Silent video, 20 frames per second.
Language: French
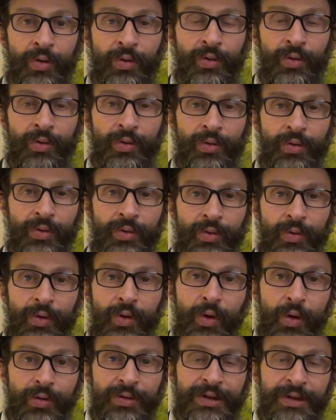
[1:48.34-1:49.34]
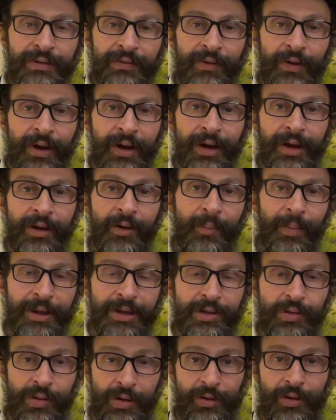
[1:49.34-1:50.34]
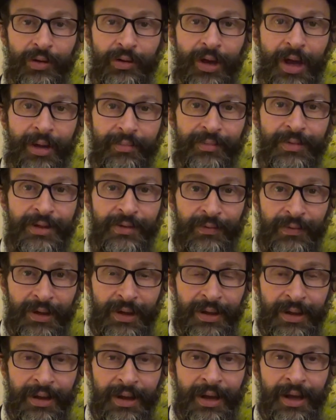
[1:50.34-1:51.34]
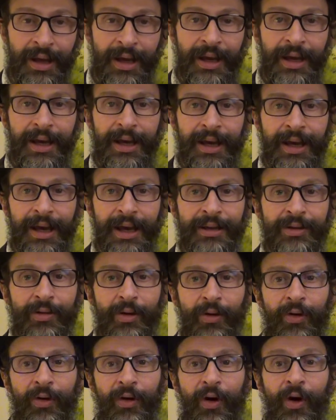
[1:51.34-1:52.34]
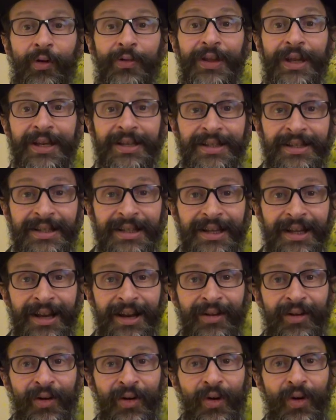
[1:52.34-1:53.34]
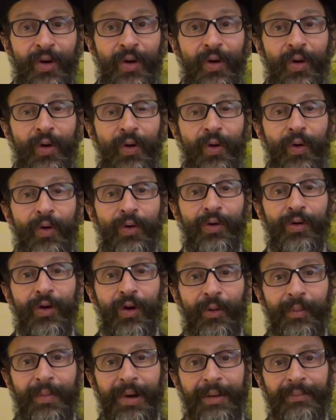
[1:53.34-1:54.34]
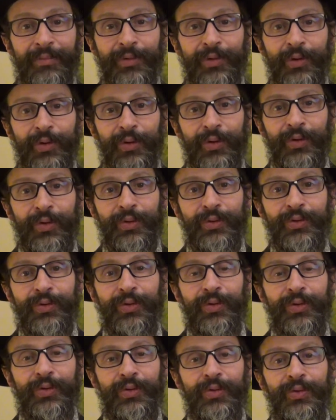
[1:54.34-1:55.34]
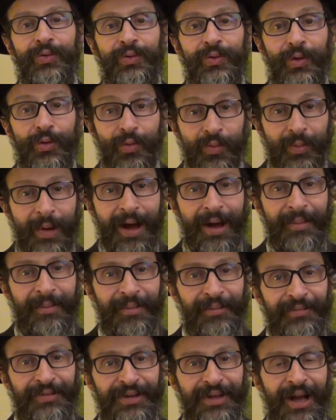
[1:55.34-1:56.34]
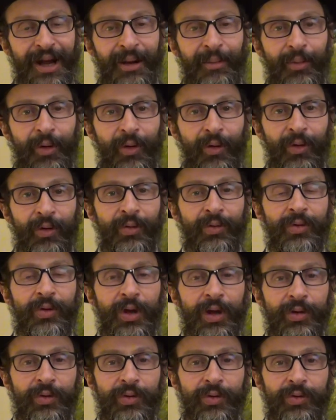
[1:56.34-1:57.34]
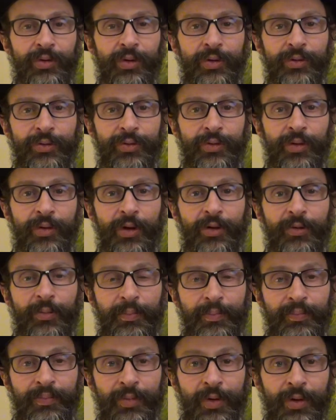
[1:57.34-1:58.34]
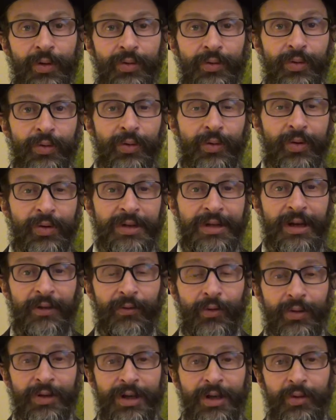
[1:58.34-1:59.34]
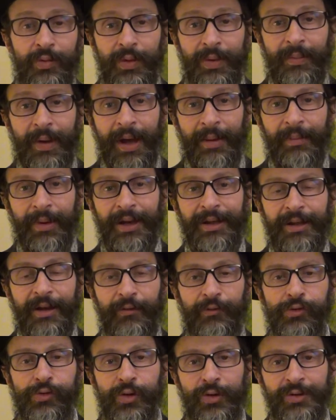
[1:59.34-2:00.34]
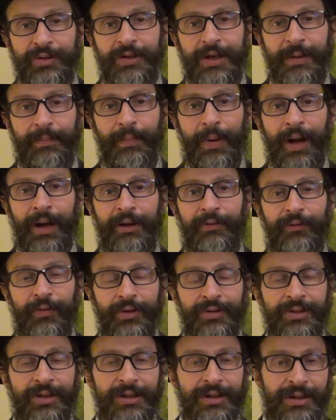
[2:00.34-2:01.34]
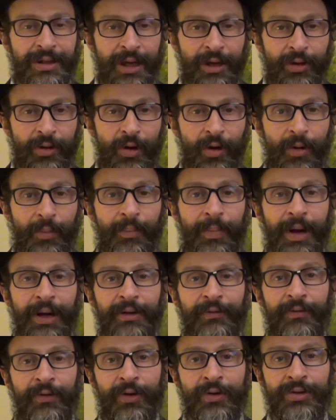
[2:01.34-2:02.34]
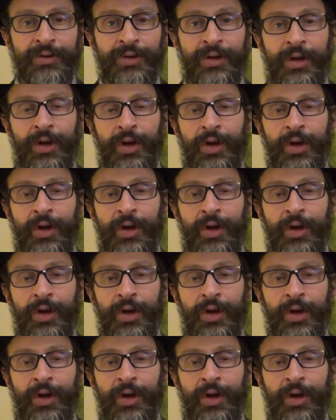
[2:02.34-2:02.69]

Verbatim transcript: le divin, et en particulier notre âme divine, est en exil au cœur même de, nous-mêmes, finalement, au cœur de, notre, de notre cerveau qui lui-même est influencé par les forces extérieures, par les forces